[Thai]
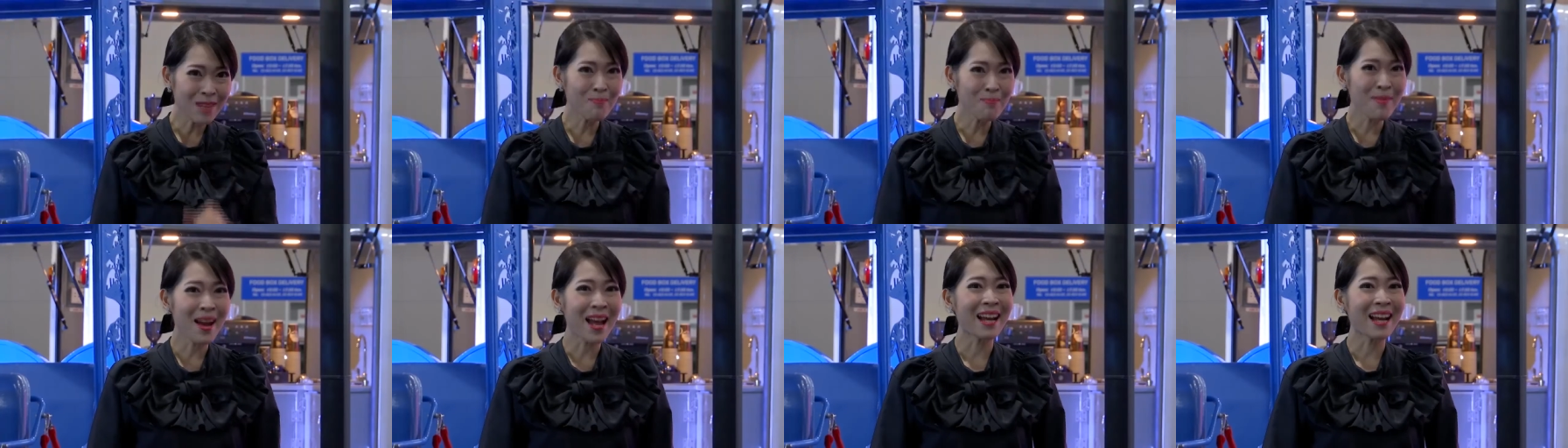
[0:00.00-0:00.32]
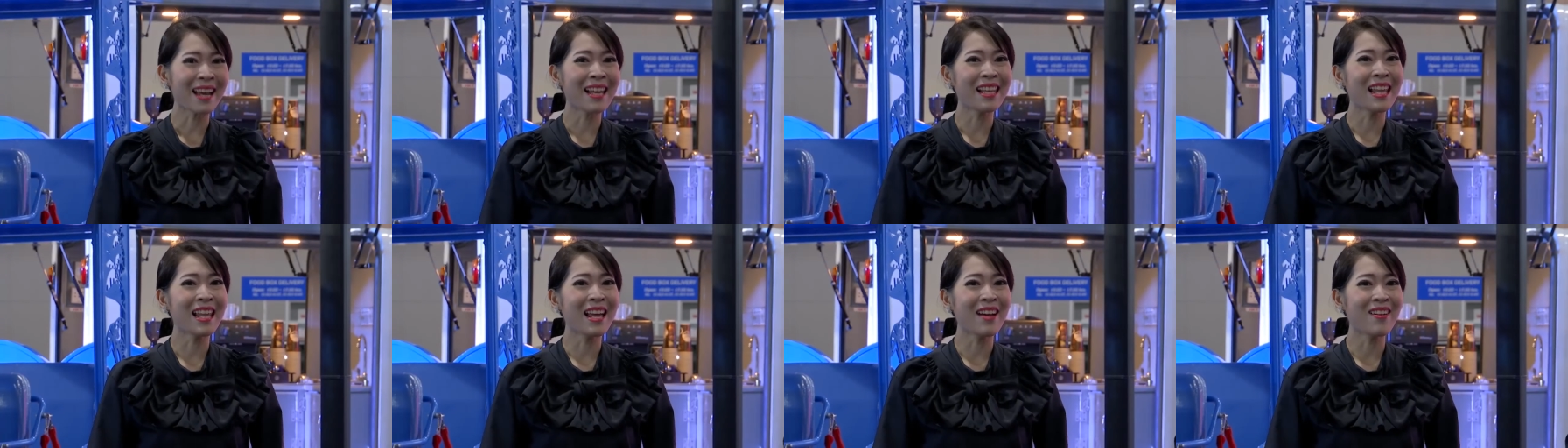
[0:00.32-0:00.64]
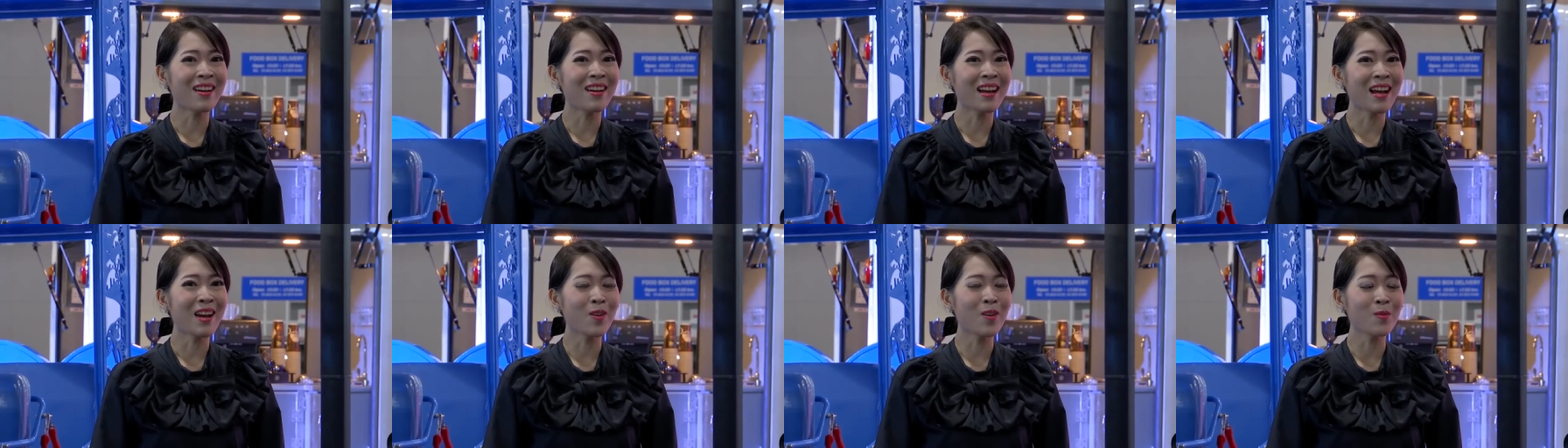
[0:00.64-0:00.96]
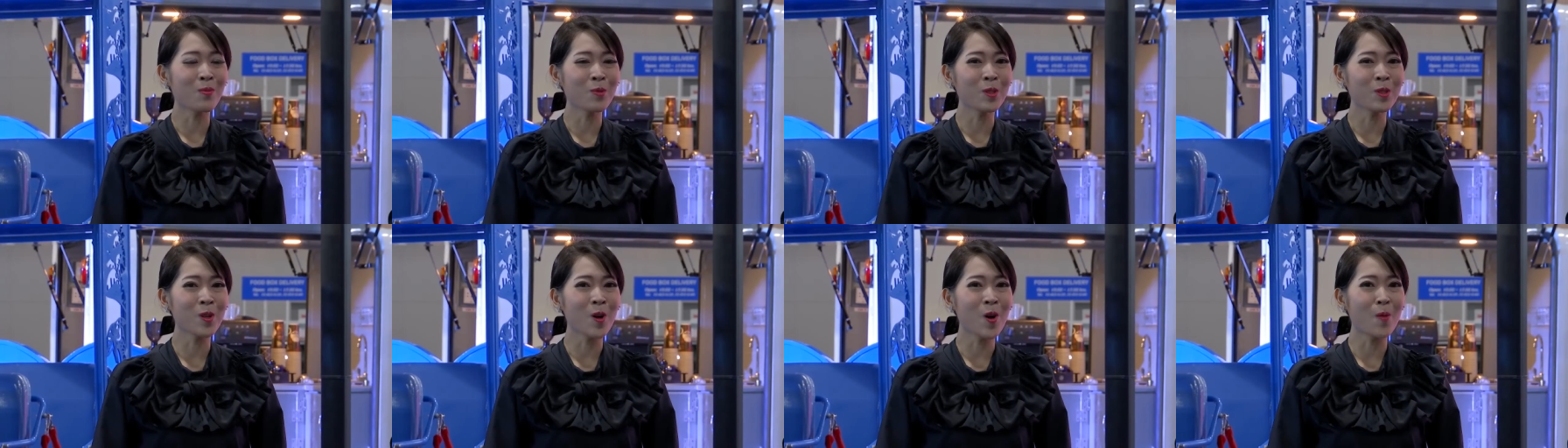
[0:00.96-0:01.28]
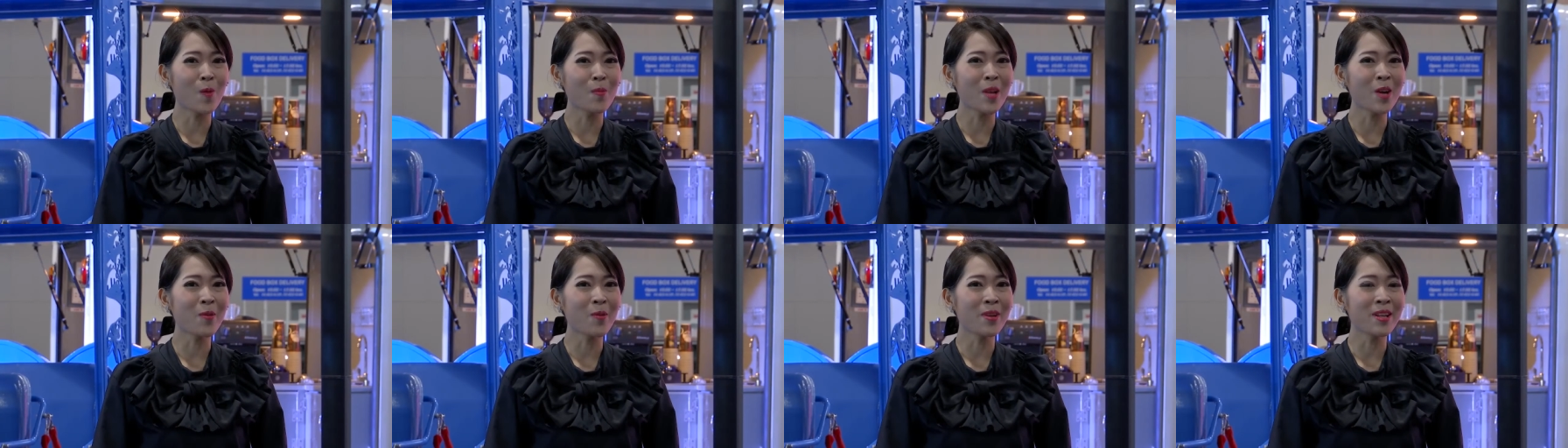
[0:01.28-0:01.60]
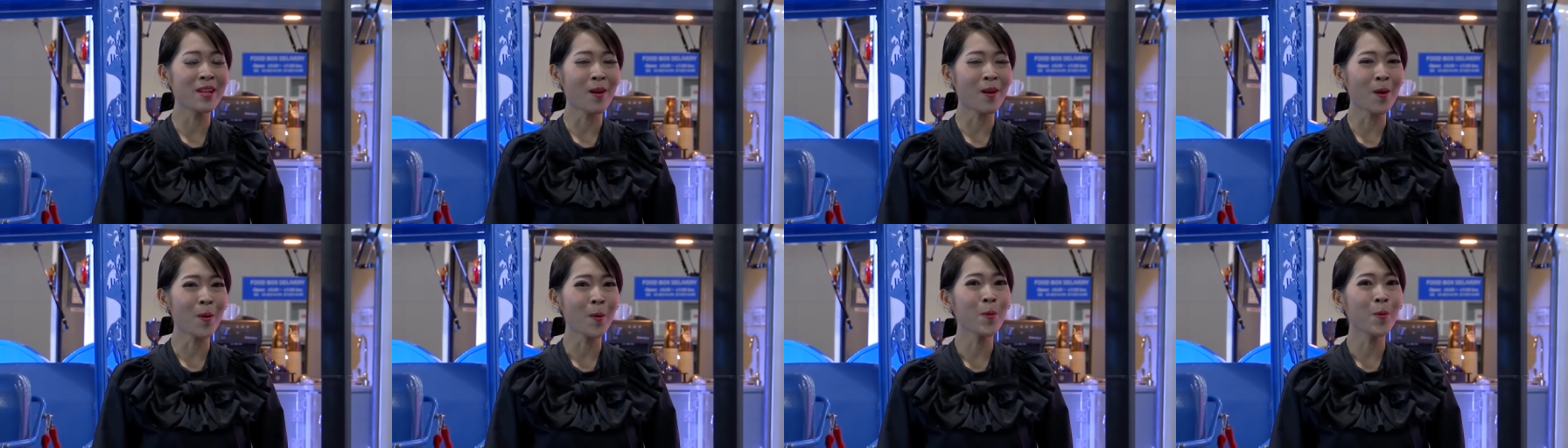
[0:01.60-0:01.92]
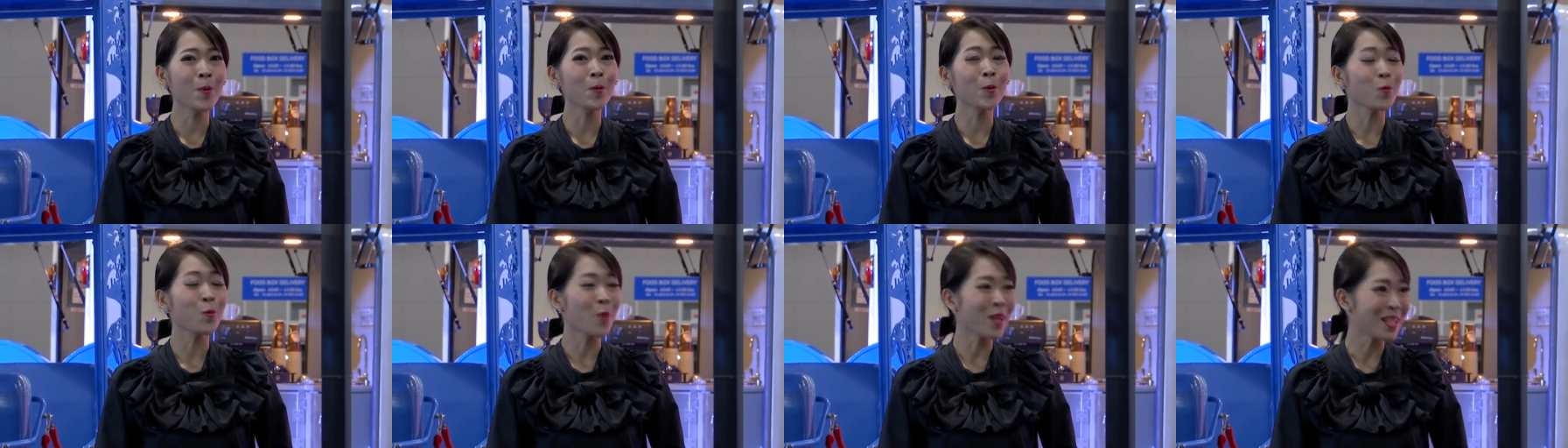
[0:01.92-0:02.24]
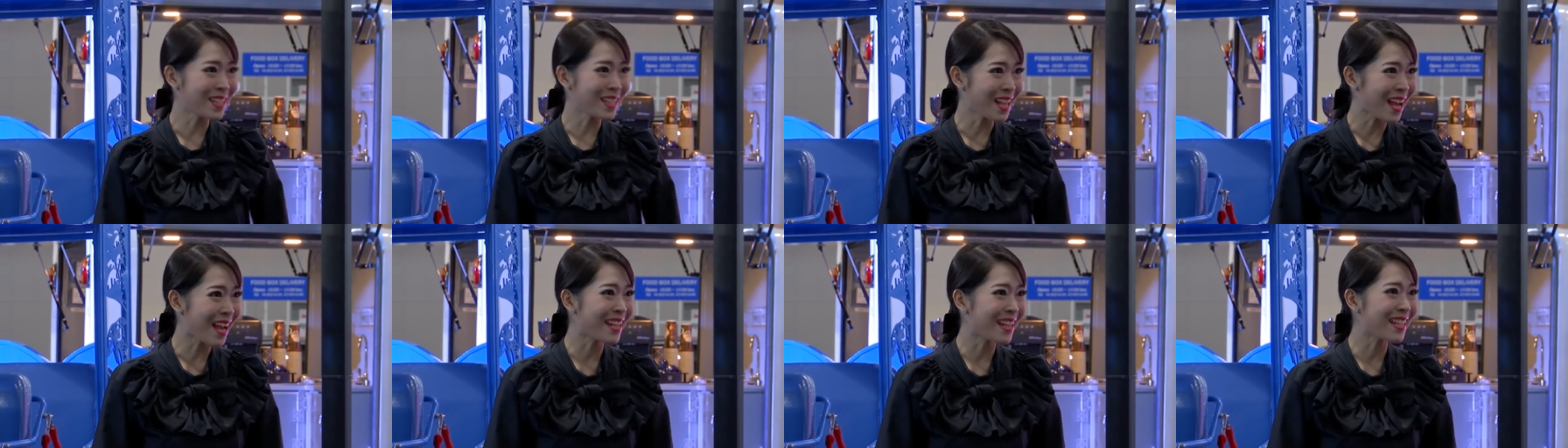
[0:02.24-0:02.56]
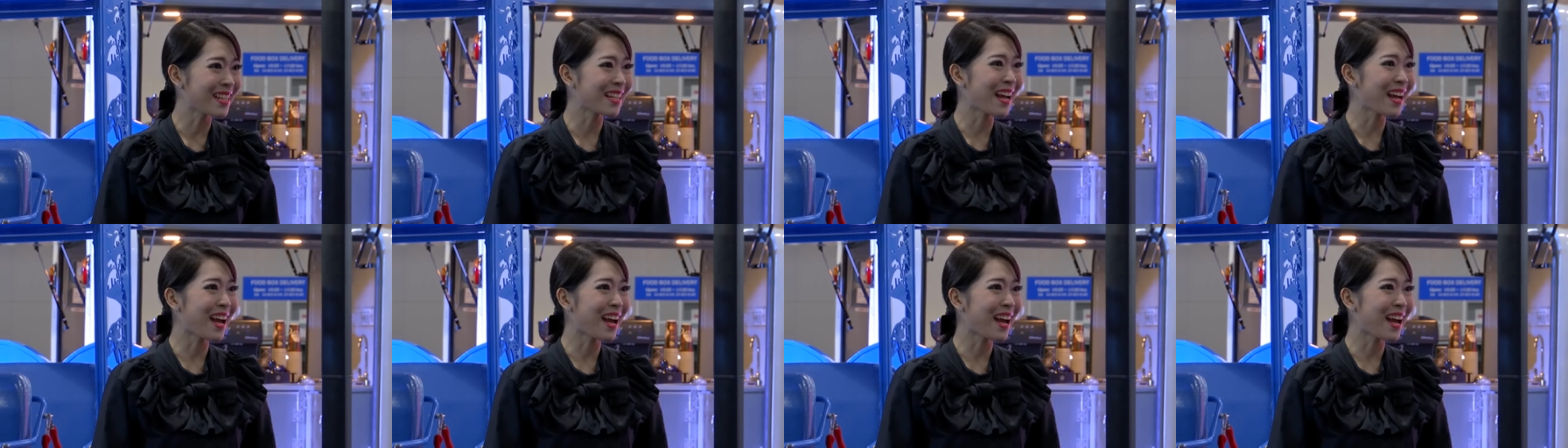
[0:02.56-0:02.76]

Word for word: บมากันแล้วค่ะคุณผู้ชมในวันนี้ขอบคุณคุณวันชัยนะ